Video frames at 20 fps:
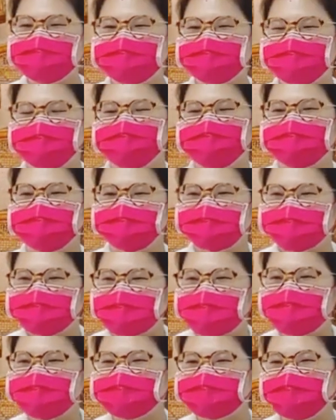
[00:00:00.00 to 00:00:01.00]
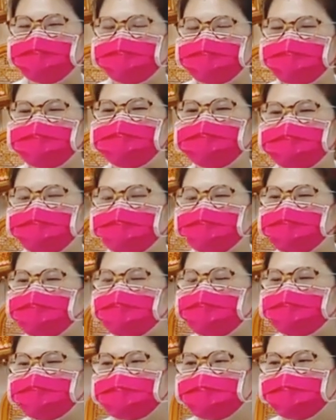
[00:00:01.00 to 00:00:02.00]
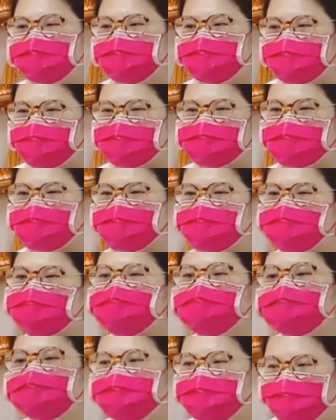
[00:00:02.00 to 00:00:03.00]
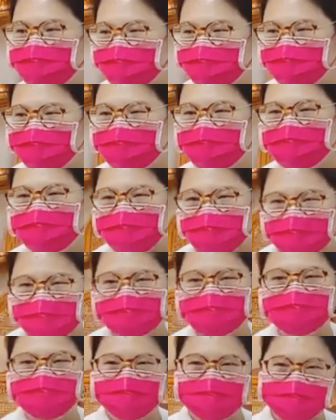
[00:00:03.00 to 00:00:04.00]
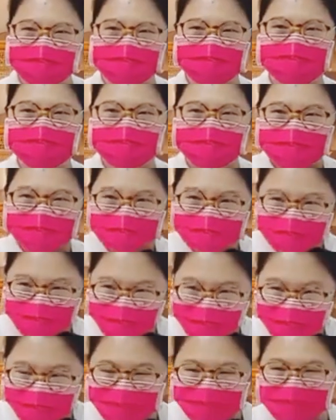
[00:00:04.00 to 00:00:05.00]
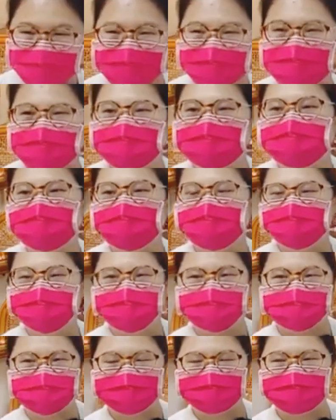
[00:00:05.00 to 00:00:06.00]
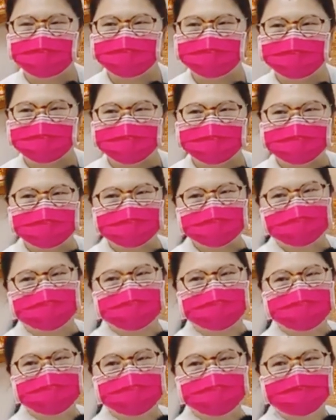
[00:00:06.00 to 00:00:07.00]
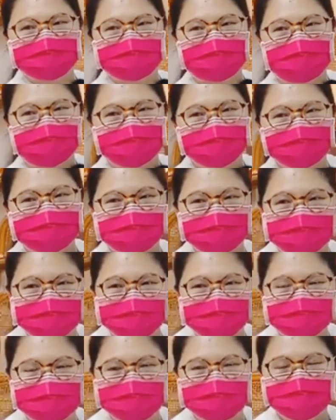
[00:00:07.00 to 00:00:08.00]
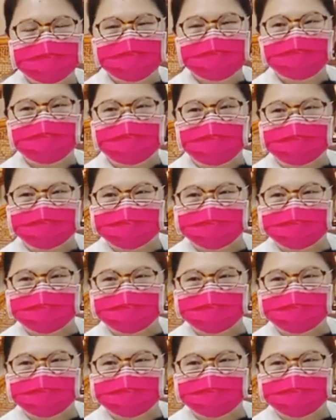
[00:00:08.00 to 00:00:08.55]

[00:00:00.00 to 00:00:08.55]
程非常的顺利。好，所以呢，要去建构我们的道亲一个财师、法师、无畏师这个概念。